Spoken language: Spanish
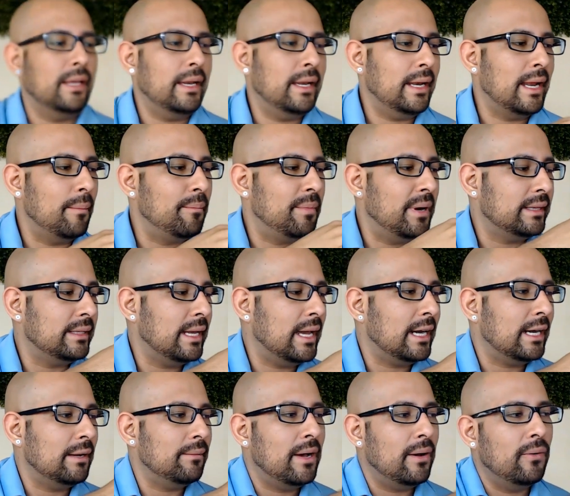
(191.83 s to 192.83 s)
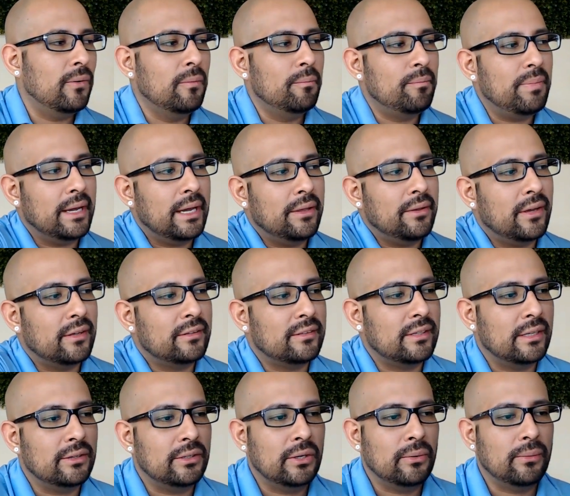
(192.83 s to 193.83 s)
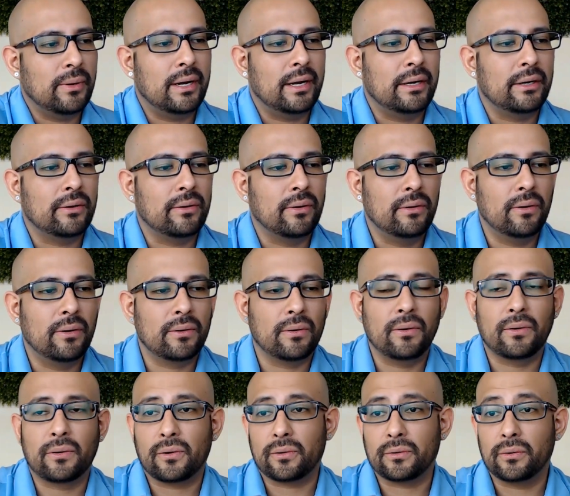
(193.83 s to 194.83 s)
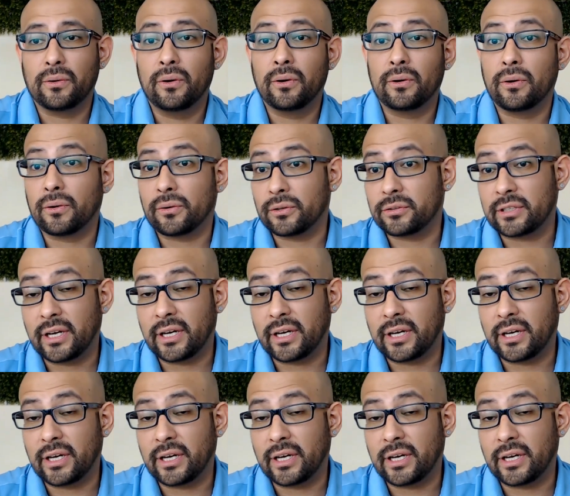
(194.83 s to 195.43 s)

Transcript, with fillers: Tienen aparte de arriba un pequeño acento igual en color oro,